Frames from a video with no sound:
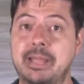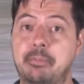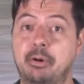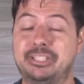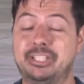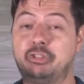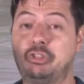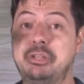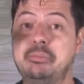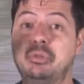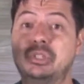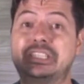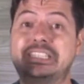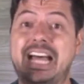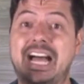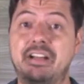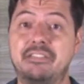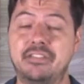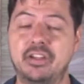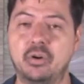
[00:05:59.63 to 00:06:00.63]
portanto,
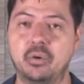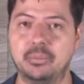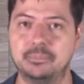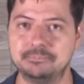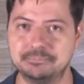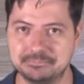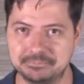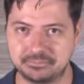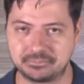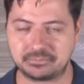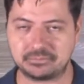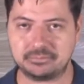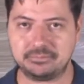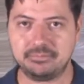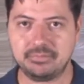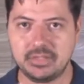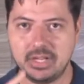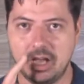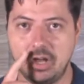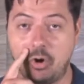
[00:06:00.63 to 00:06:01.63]
imutável.
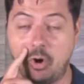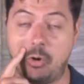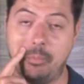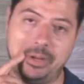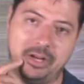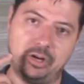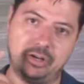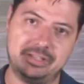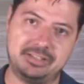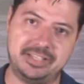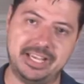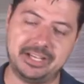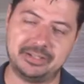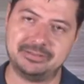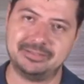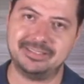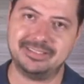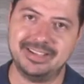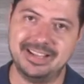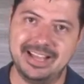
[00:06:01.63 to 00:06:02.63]
Ou melhor
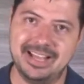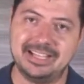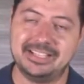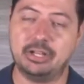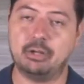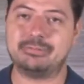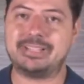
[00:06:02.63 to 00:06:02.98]
dizendo, não